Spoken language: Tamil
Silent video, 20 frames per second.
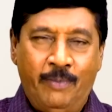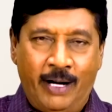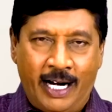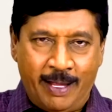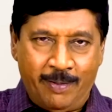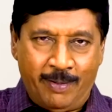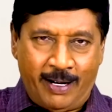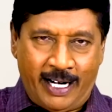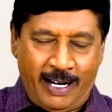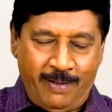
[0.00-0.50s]

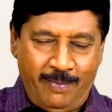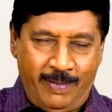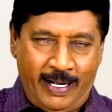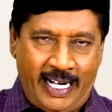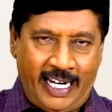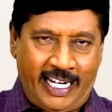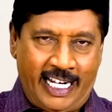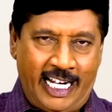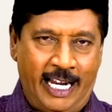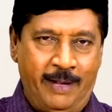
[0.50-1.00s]
மணமகனை
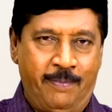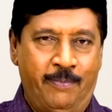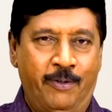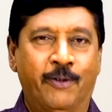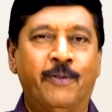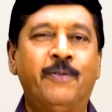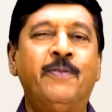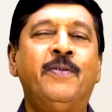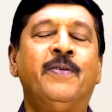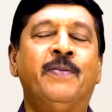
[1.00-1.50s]
மேடை
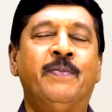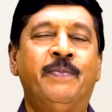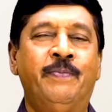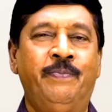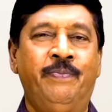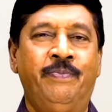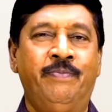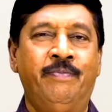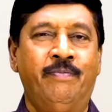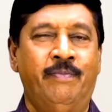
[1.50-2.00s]
கிளைப்போம்
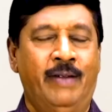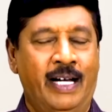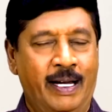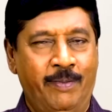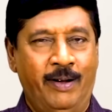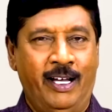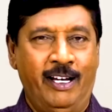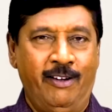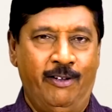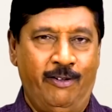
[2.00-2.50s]

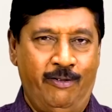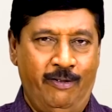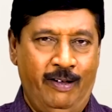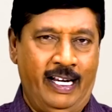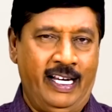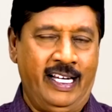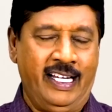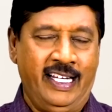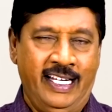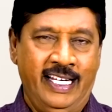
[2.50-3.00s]
மணமகன்
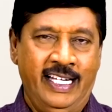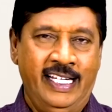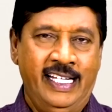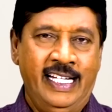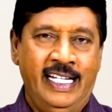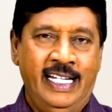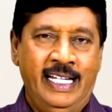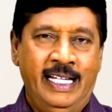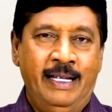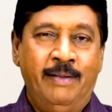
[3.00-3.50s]
வருவார்
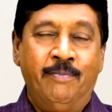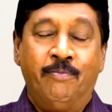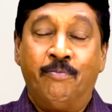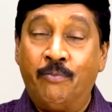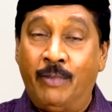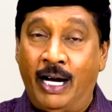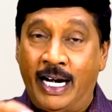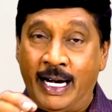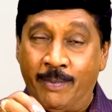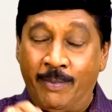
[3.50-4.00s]

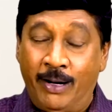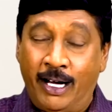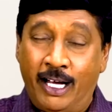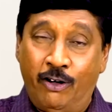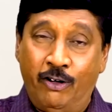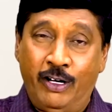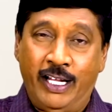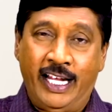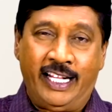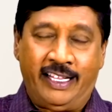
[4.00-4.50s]

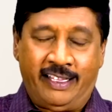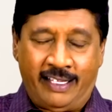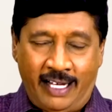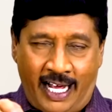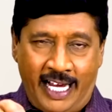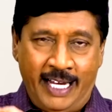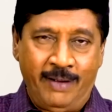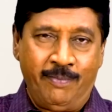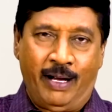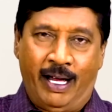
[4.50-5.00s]
மணமகனுடைய
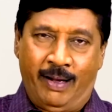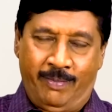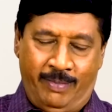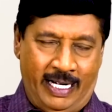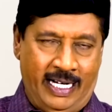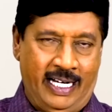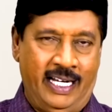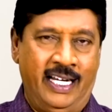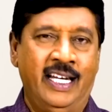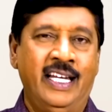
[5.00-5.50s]
தாய்
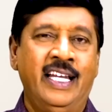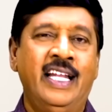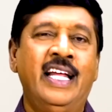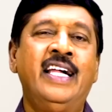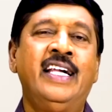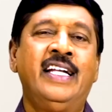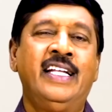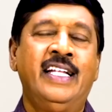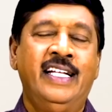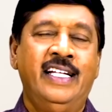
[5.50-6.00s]
மாமன்
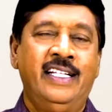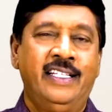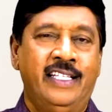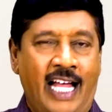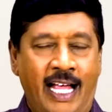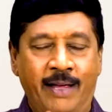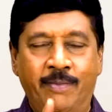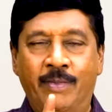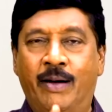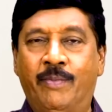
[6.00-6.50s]

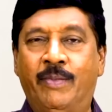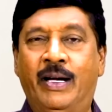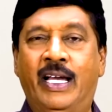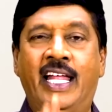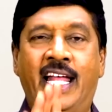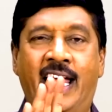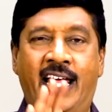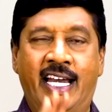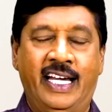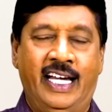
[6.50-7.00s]
தாய்
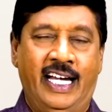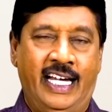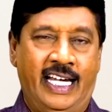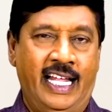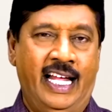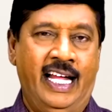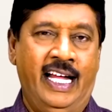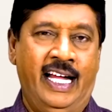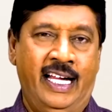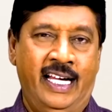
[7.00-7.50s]
மாமன்னா யாருன்னு
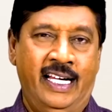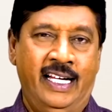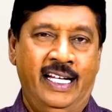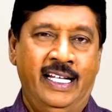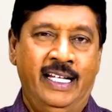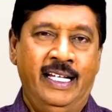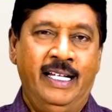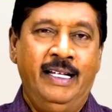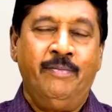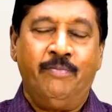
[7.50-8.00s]
கேட்டால்
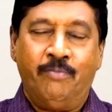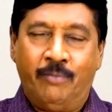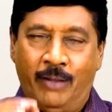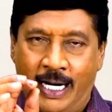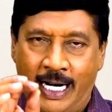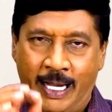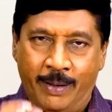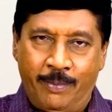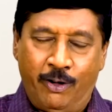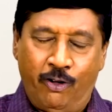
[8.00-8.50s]

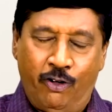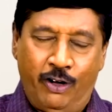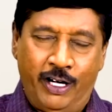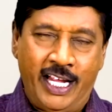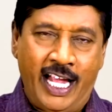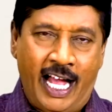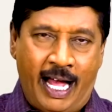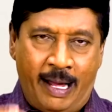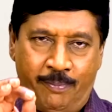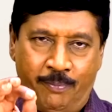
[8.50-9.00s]

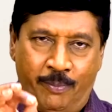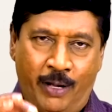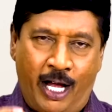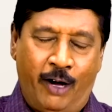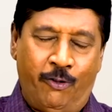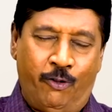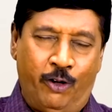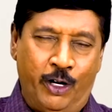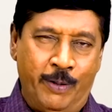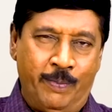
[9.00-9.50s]
மணமகனுடைய
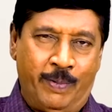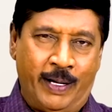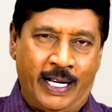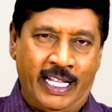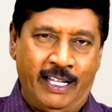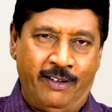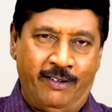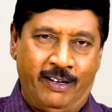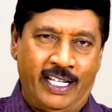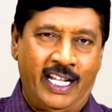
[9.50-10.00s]
அம்மாவோடு
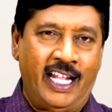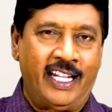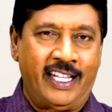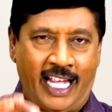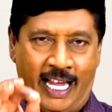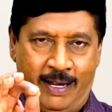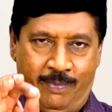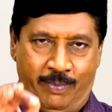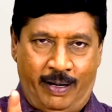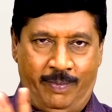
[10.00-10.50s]
பிறந்தவர் தான்
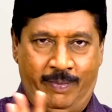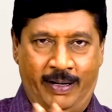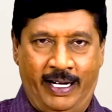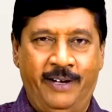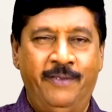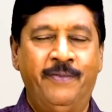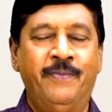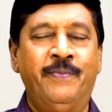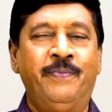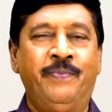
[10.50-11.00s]
தாய் மாமன்
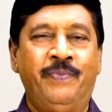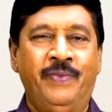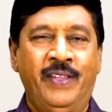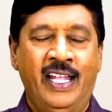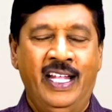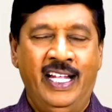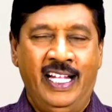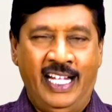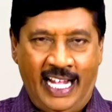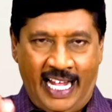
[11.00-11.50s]

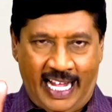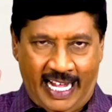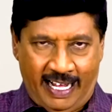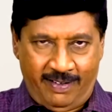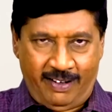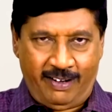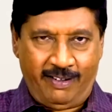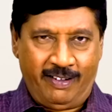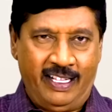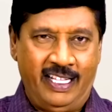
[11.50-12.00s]

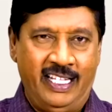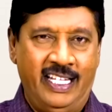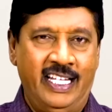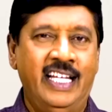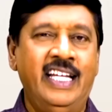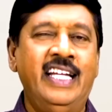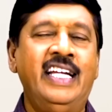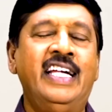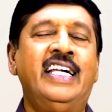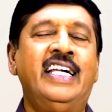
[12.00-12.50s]
அவர் வந்து